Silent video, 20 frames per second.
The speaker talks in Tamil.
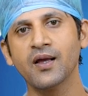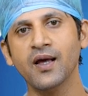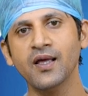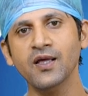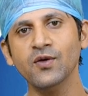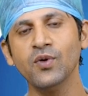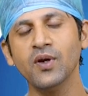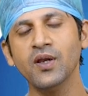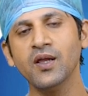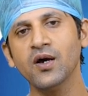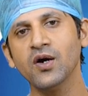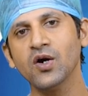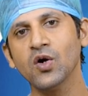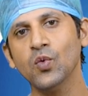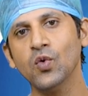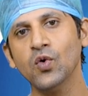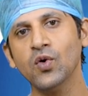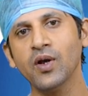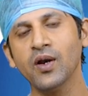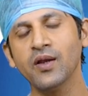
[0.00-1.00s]
கை
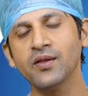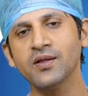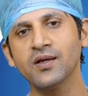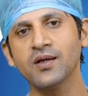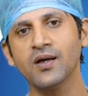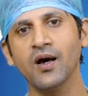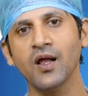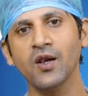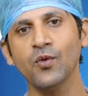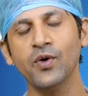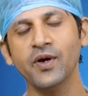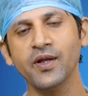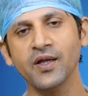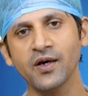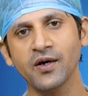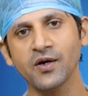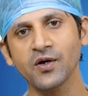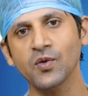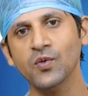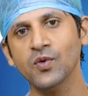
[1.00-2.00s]
வழியாகவோ அல்லது கால்
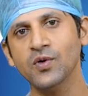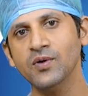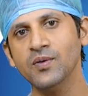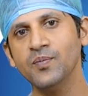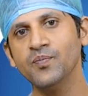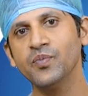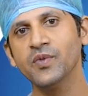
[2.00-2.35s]
வழியாகவோ